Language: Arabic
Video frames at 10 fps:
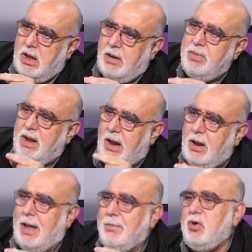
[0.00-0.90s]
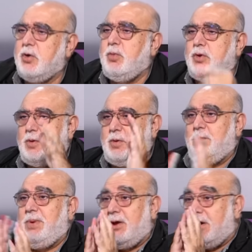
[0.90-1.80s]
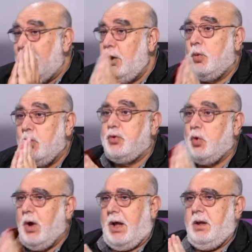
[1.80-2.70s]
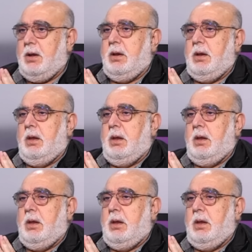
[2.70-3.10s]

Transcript: عم عم يربط بكل وضوح